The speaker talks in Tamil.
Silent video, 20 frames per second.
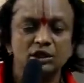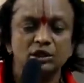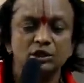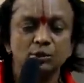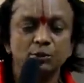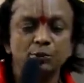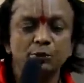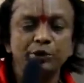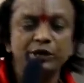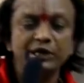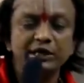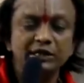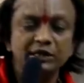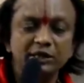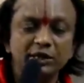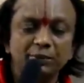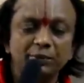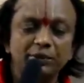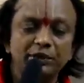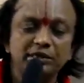இந்த பொடி
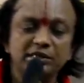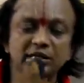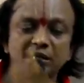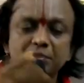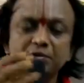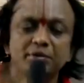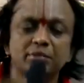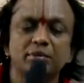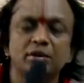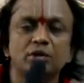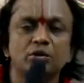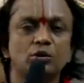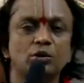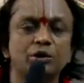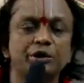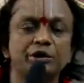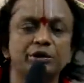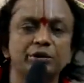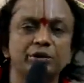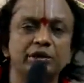இந்த பொடி சாப்பிட்டோம்னா
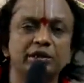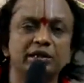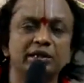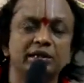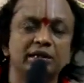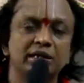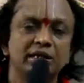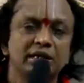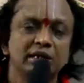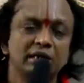நோய் நொடின்னு